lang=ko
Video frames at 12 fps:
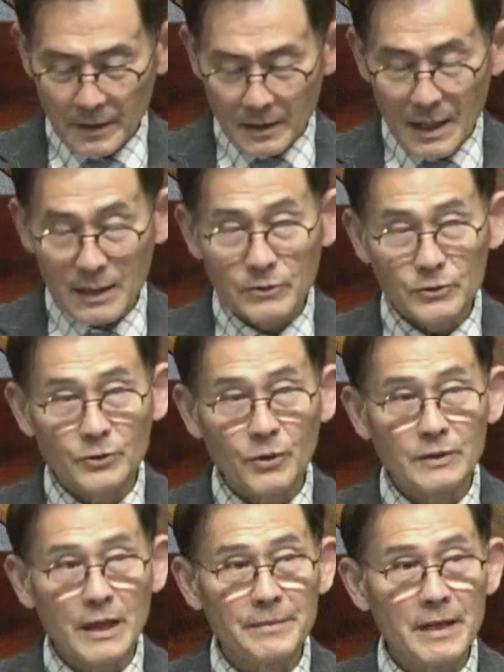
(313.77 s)
한국
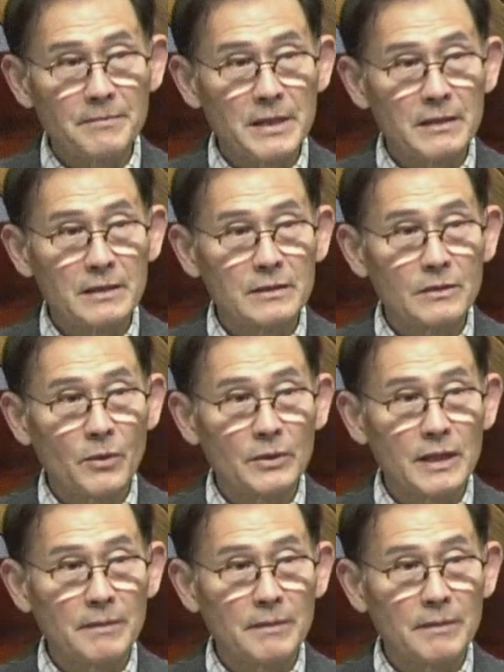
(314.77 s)
속담에 믿는 도끼에